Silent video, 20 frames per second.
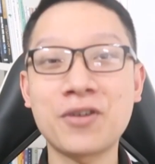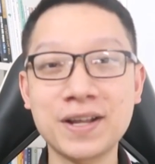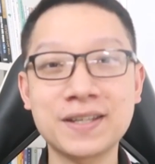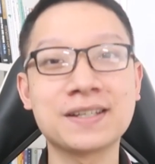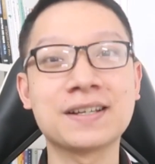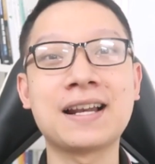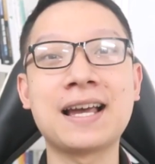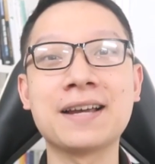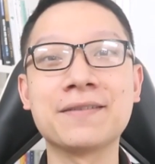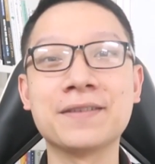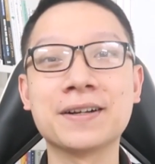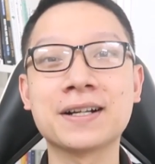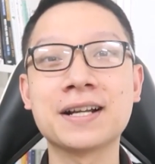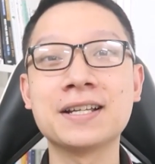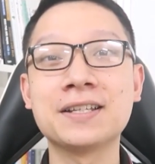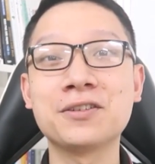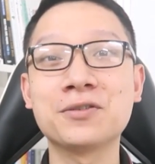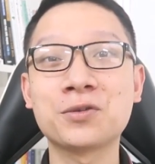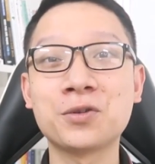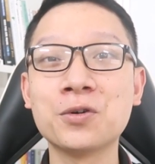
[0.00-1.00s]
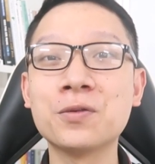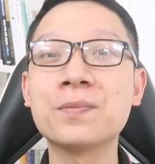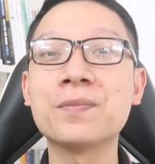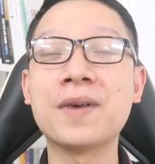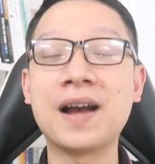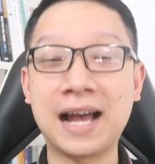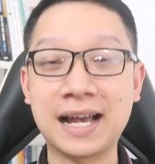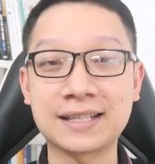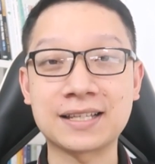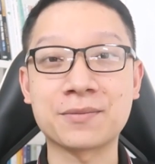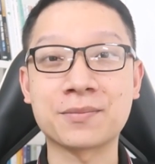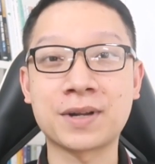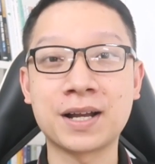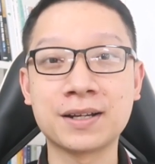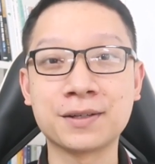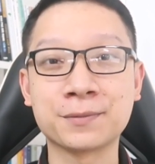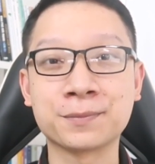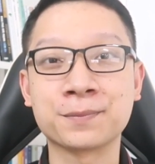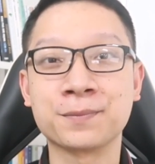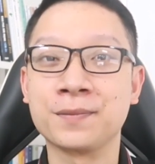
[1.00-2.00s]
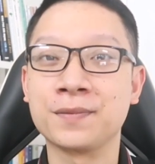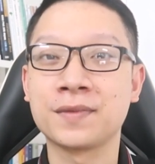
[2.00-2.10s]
quay trở lại với kênh youtube Hà giảm cân